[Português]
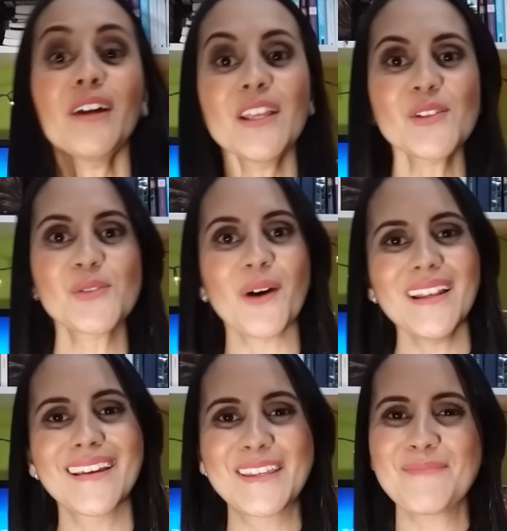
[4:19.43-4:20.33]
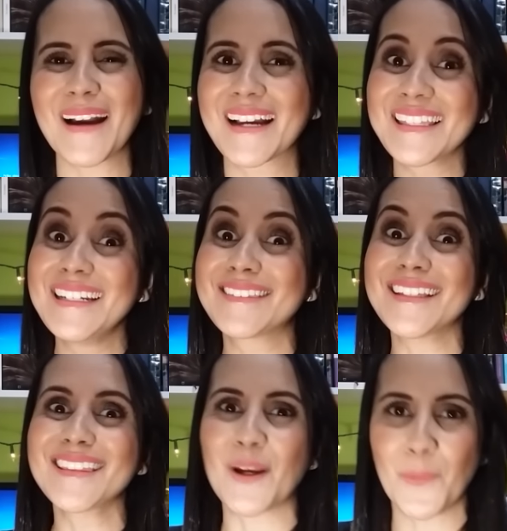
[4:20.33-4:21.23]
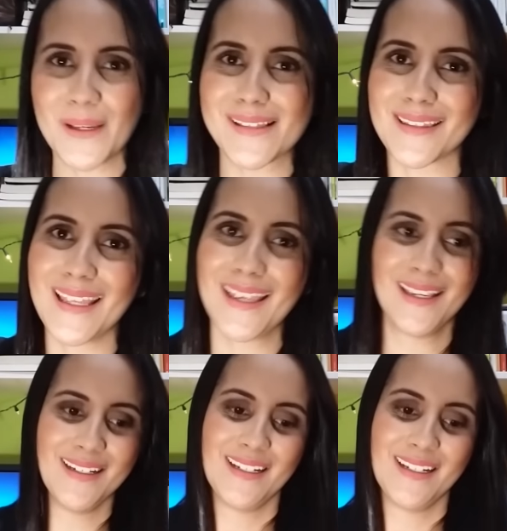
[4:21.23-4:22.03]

foi isso, olha que bacana, li tanta coisa, né?